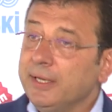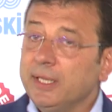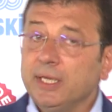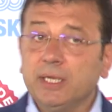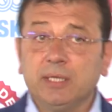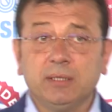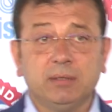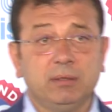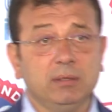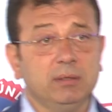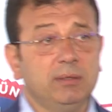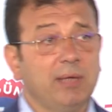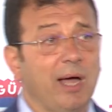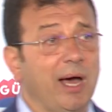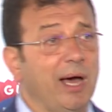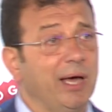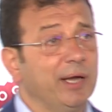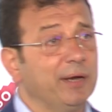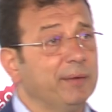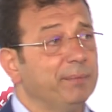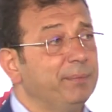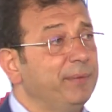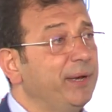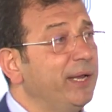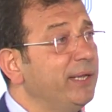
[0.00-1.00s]

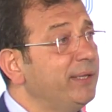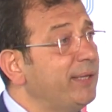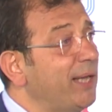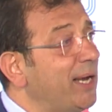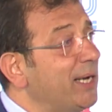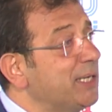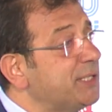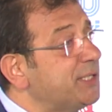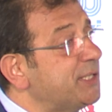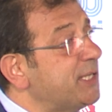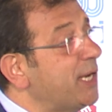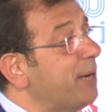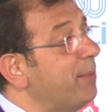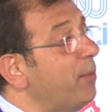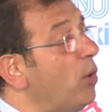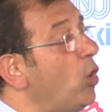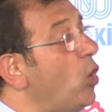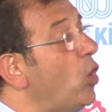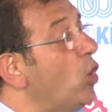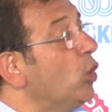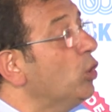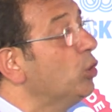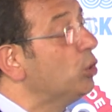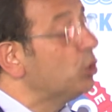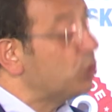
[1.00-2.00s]
iktidarım ne dersem o
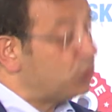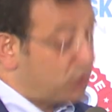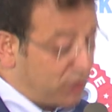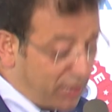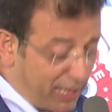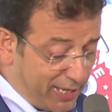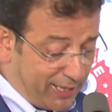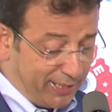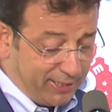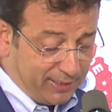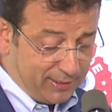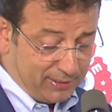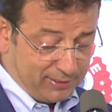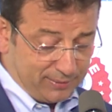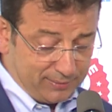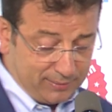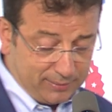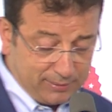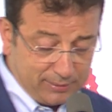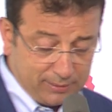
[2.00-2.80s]
olur değil.